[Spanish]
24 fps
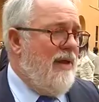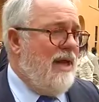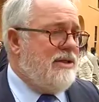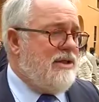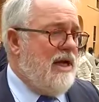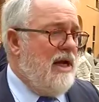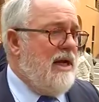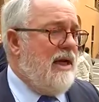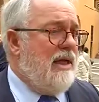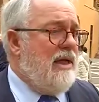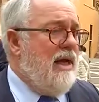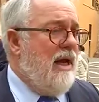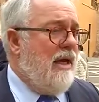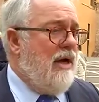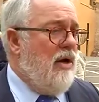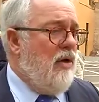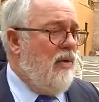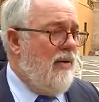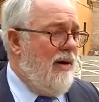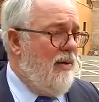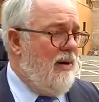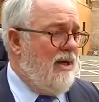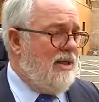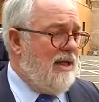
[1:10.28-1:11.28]
de las energías
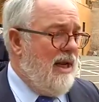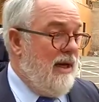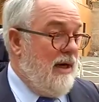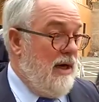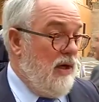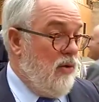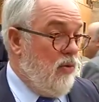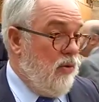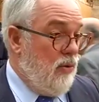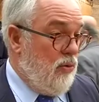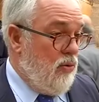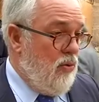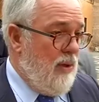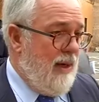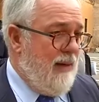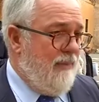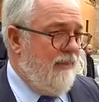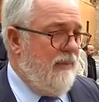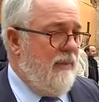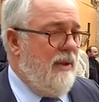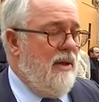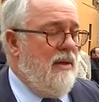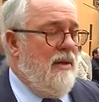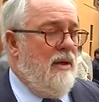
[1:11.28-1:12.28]
renovables a la agricultura
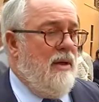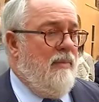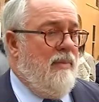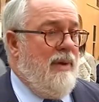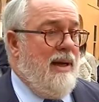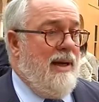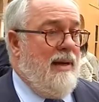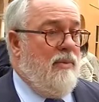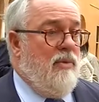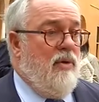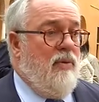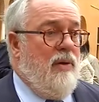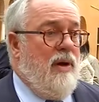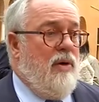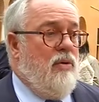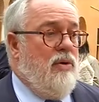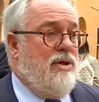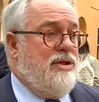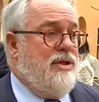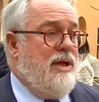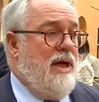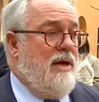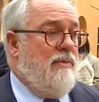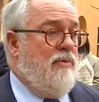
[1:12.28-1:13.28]
para mover
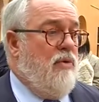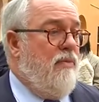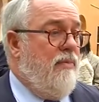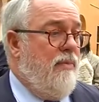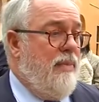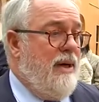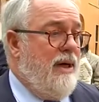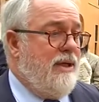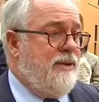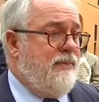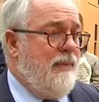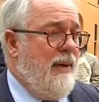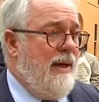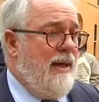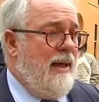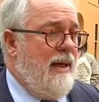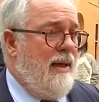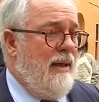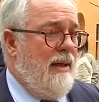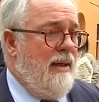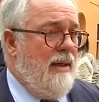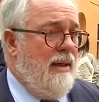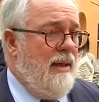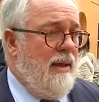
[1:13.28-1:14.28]
nuestras bombas,
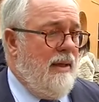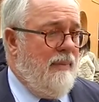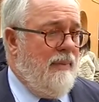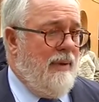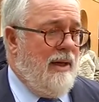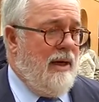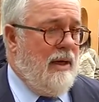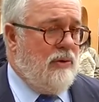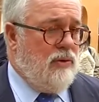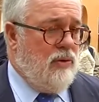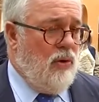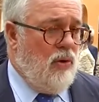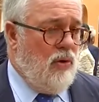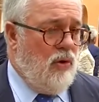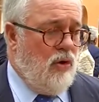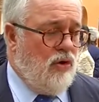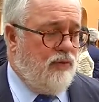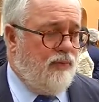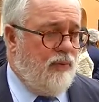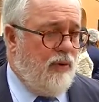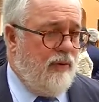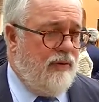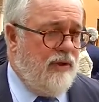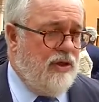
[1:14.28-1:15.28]
para, todos
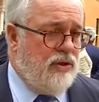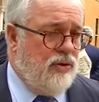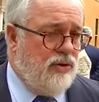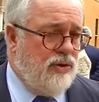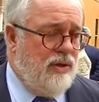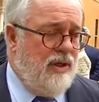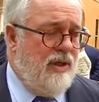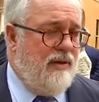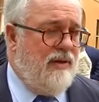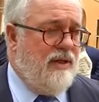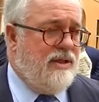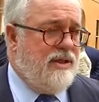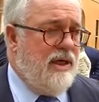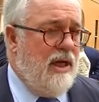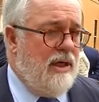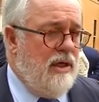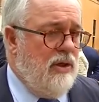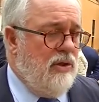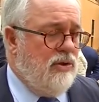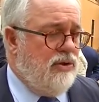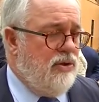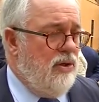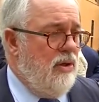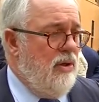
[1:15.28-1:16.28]
los procesos
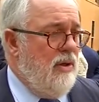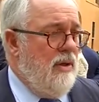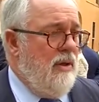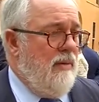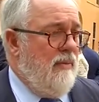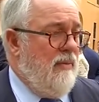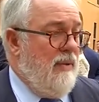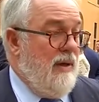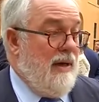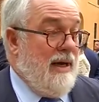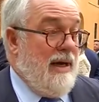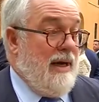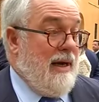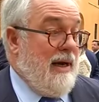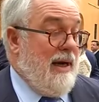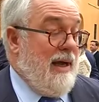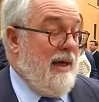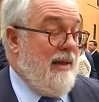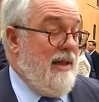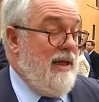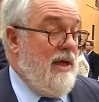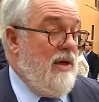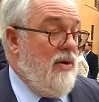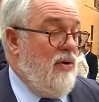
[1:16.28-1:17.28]
necesarios para el
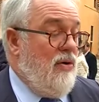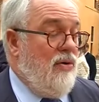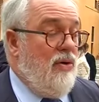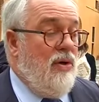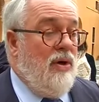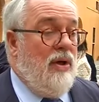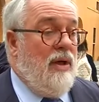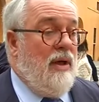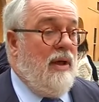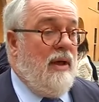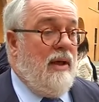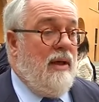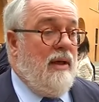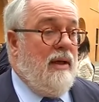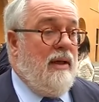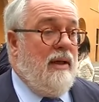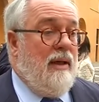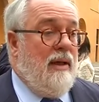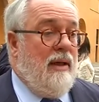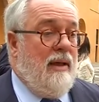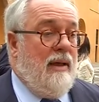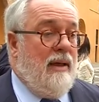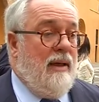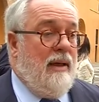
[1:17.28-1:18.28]
regadío,
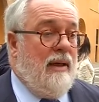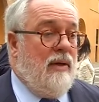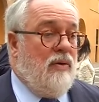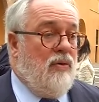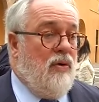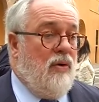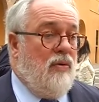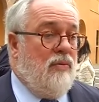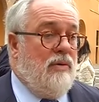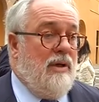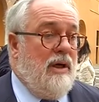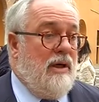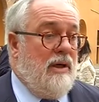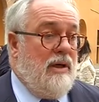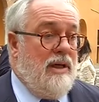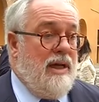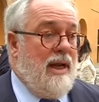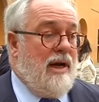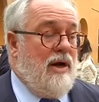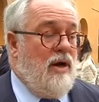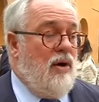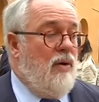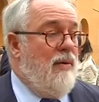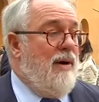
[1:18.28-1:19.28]
eh, con
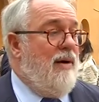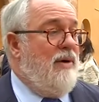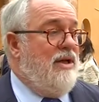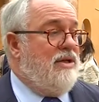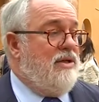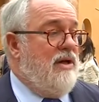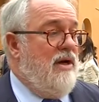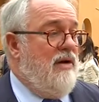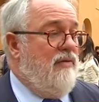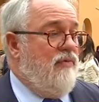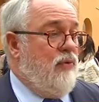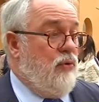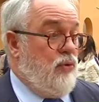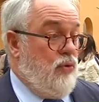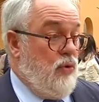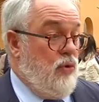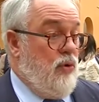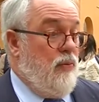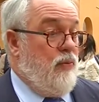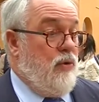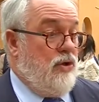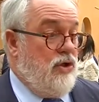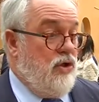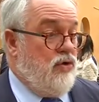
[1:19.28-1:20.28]
energías renovables en el
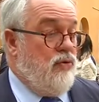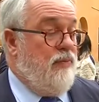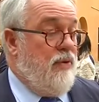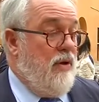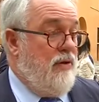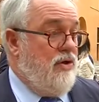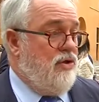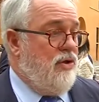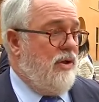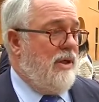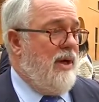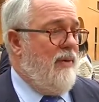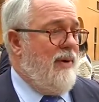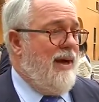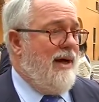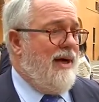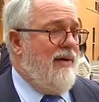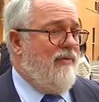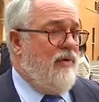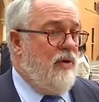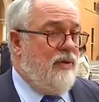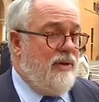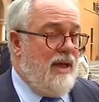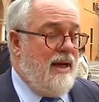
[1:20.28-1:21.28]
futuro, pues es un proceso que habrá que
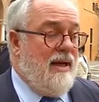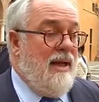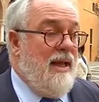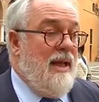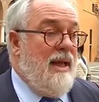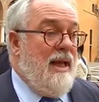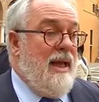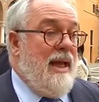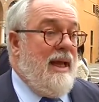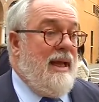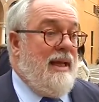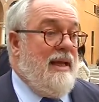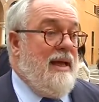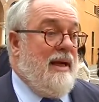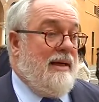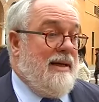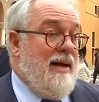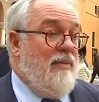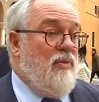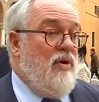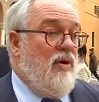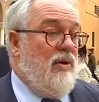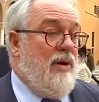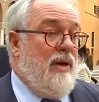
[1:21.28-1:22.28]
afrontar. Y el
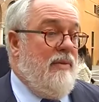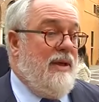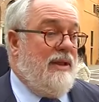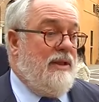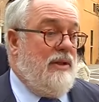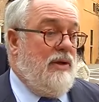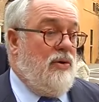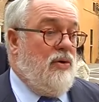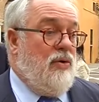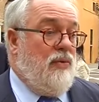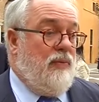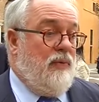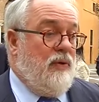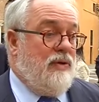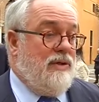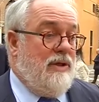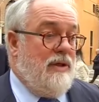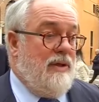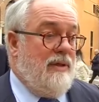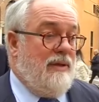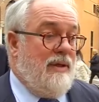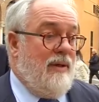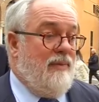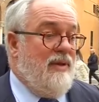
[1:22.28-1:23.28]
cambio climático
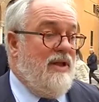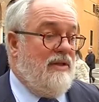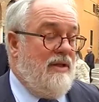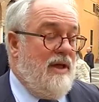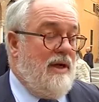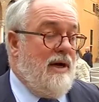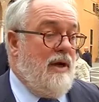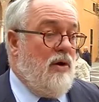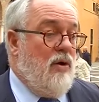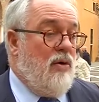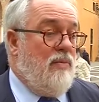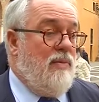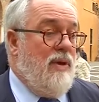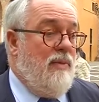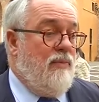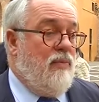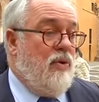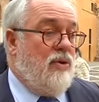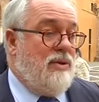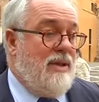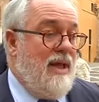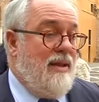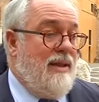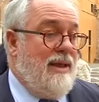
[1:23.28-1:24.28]
pues, también tiene enorme
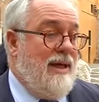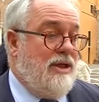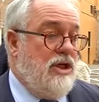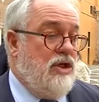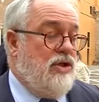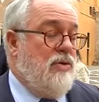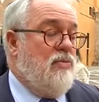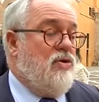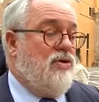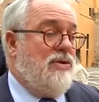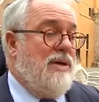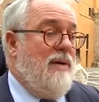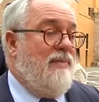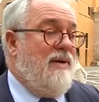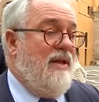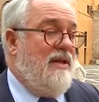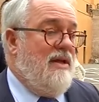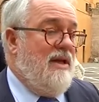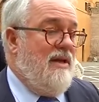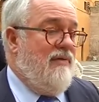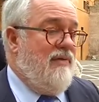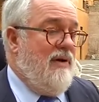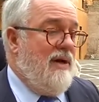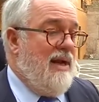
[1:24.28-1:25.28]
importancia. Si somos
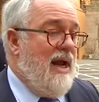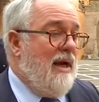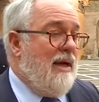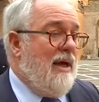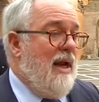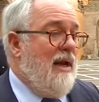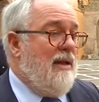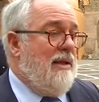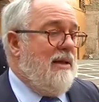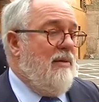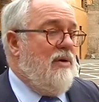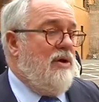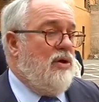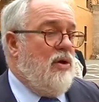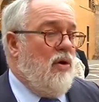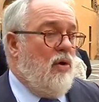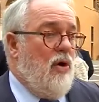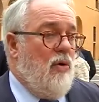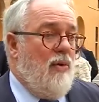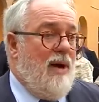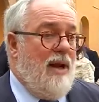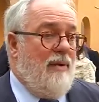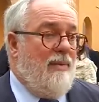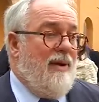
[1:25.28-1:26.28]
capaces de frenar el calentamiento
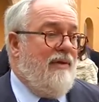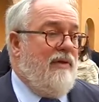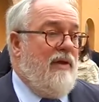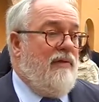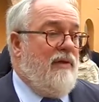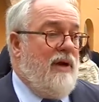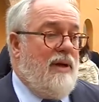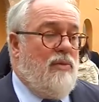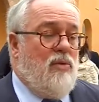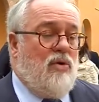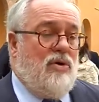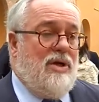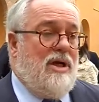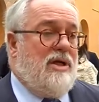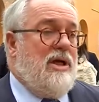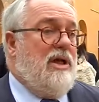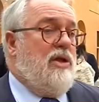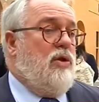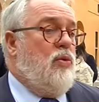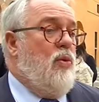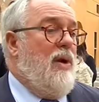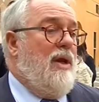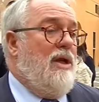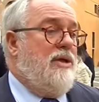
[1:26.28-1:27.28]
global, mantendremos los
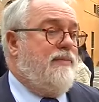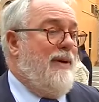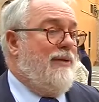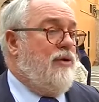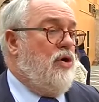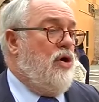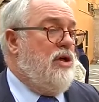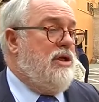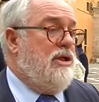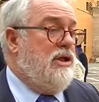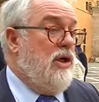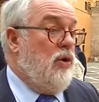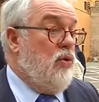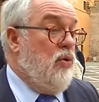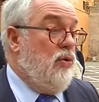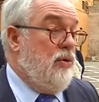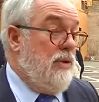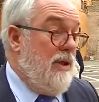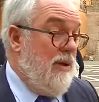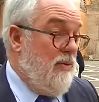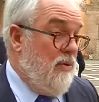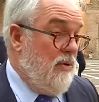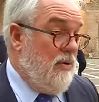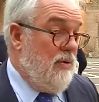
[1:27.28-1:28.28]
actuales patrones de
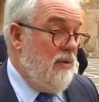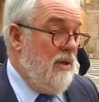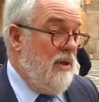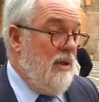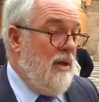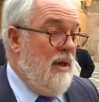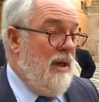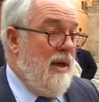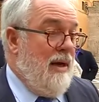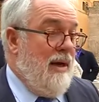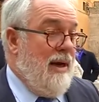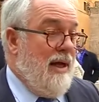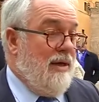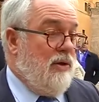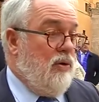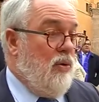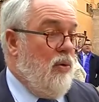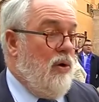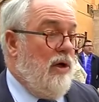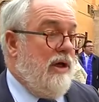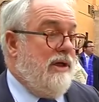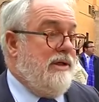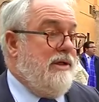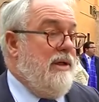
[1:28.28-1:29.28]
cultivo, los
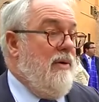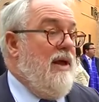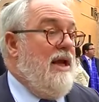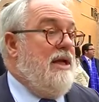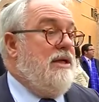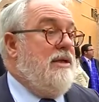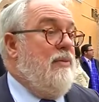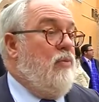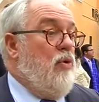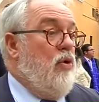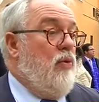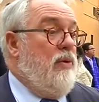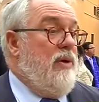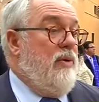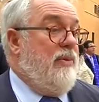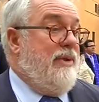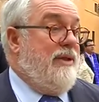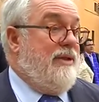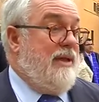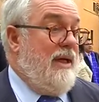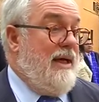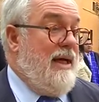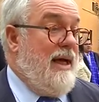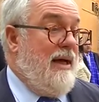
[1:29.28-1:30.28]
actuales niveles de
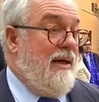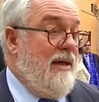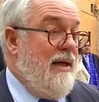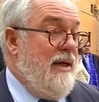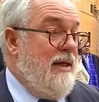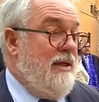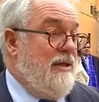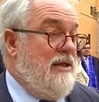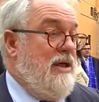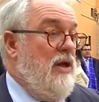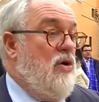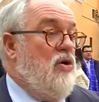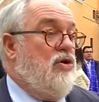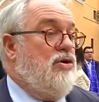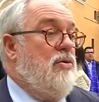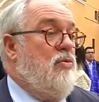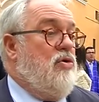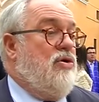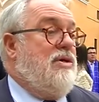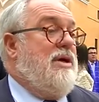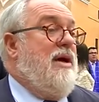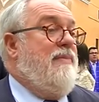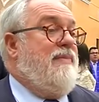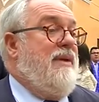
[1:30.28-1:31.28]
pluviometría. Si no
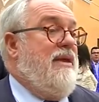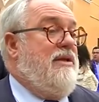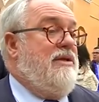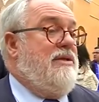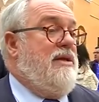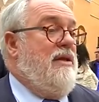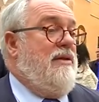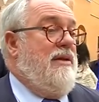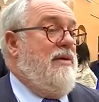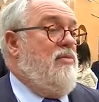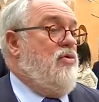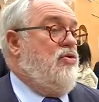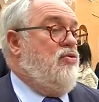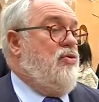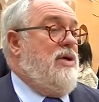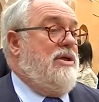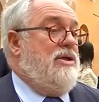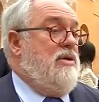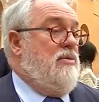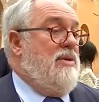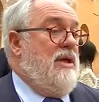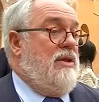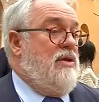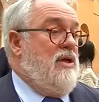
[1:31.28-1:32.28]
somos capaces, tendremos unas
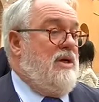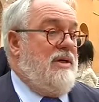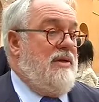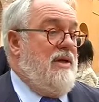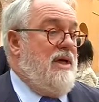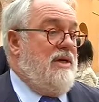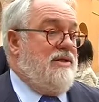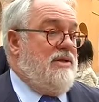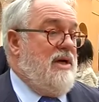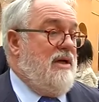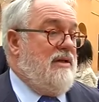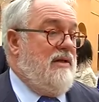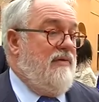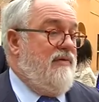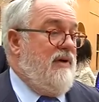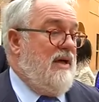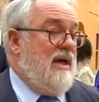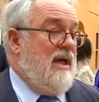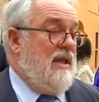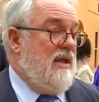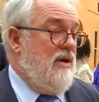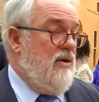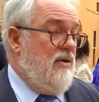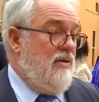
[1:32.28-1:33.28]
situaciones de
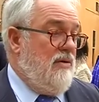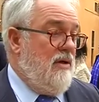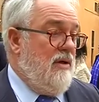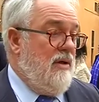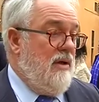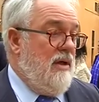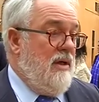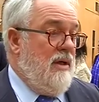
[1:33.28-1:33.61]
desertificación,